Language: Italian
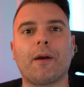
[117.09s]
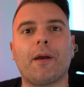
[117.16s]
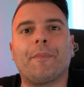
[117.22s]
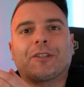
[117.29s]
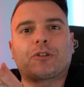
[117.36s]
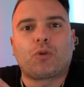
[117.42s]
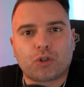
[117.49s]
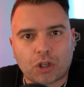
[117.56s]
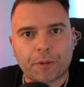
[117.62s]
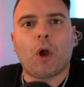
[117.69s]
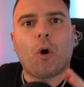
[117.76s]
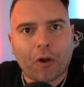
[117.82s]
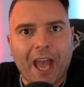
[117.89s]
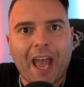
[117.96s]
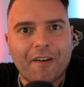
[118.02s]
Eh ma scusami,
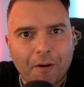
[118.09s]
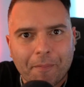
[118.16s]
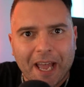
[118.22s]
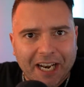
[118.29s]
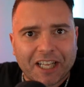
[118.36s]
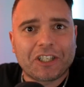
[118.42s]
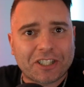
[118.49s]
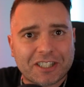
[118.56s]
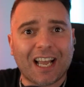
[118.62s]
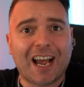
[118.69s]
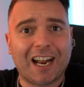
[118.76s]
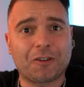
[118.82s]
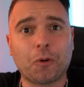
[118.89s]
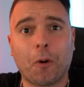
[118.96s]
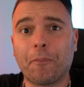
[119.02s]
ok, va bene, ci sta, è
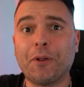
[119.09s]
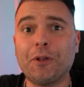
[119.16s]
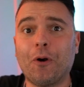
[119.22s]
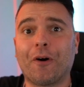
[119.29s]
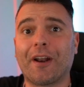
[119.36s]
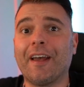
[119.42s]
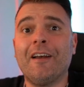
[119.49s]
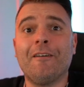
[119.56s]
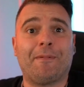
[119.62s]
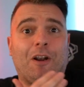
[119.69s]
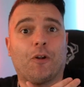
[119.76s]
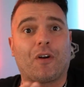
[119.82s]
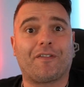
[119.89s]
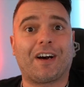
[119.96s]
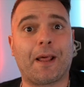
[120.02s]
la tua opinione, ma
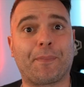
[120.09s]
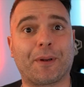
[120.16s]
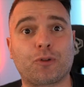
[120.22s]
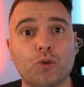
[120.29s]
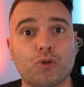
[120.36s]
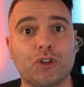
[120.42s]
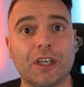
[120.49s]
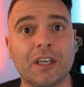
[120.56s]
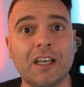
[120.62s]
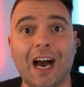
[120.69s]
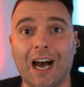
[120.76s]
allora vale per tutti.